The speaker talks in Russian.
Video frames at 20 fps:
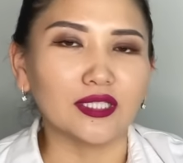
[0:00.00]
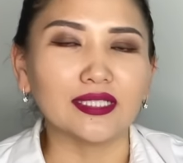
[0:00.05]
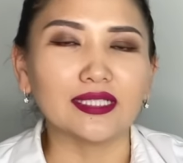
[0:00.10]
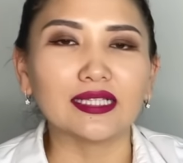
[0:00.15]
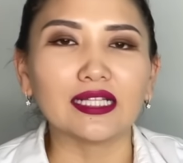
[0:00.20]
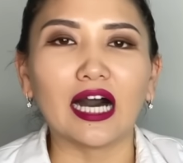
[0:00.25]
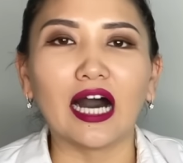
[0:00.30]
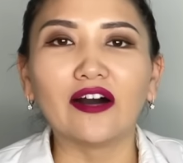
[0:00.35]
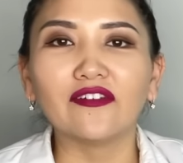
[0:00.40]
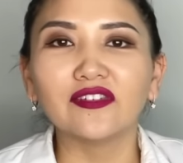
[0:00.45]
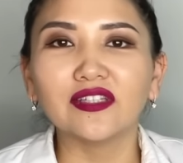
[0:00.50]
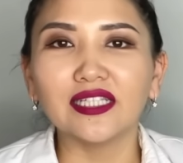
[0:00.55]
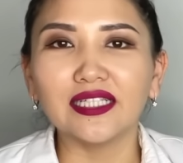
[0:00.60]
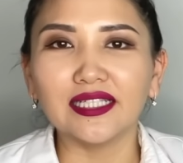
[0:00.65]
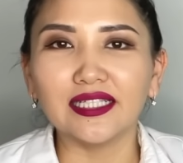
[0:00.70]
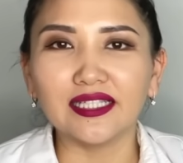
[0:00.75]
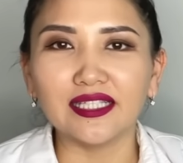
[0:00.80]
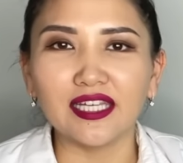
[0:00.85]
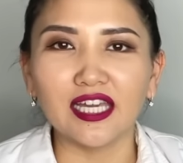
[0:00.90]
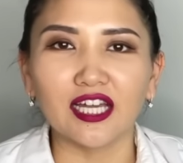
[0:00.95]

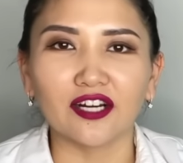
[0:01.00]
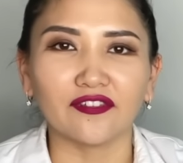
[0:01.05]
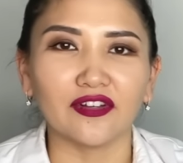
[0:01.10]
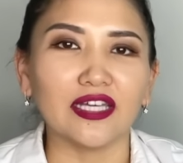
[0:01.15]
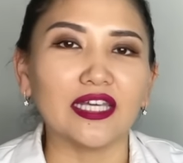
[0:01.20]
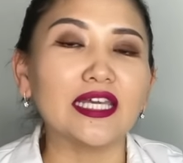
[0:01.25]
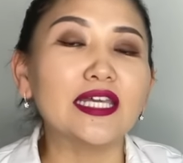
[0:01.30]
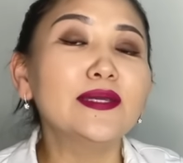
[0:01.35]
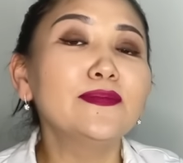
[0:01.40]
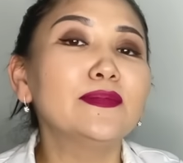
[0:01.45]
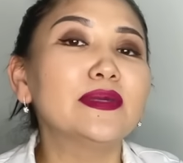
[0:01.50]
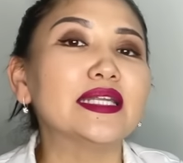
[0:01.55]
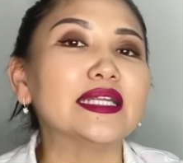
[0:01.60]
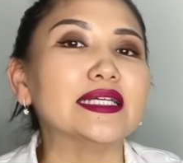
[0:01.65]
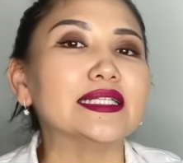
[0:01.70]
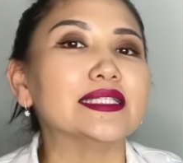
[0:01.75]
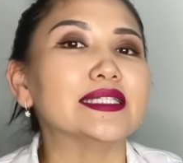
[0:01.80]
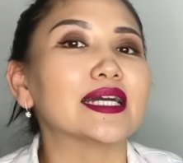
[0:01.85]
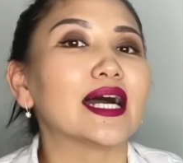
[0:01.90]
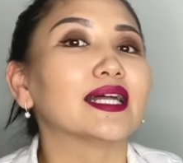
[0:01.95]
главные нервы и
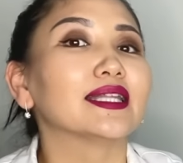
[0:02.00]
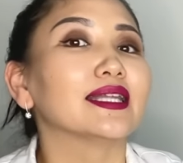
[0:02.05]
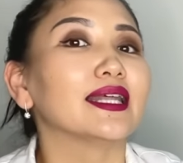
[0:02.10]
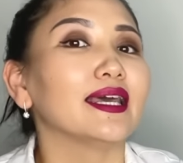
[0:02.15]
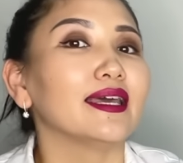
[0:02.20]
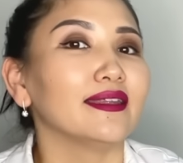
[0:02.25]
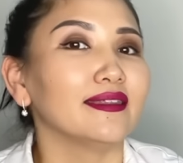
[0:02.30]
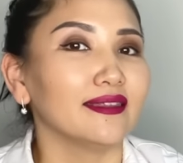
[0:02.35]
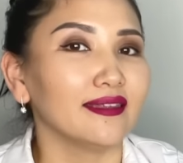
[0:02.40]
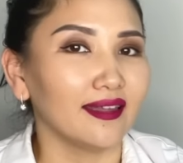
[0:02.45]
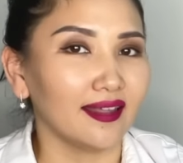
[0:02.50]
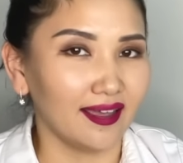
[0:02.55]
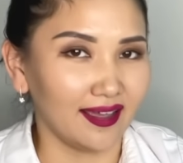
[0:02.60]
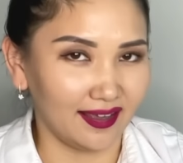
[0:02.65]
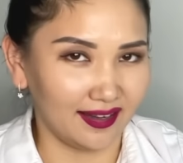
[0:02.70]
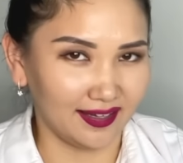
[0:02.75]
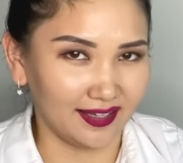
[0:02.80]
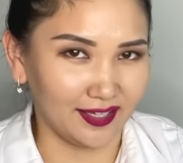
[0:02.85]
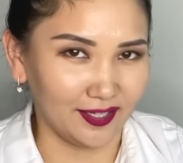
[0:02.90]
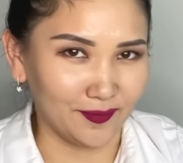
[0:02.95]
меридиан
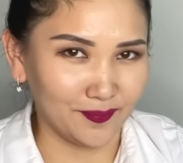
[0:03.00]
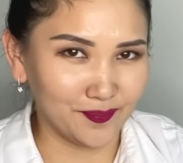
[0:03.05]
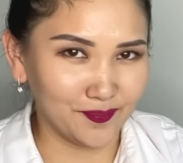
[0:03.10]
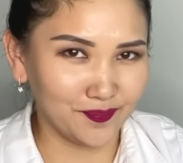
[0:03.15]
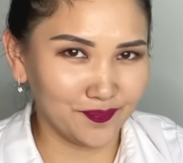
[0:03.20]
энергии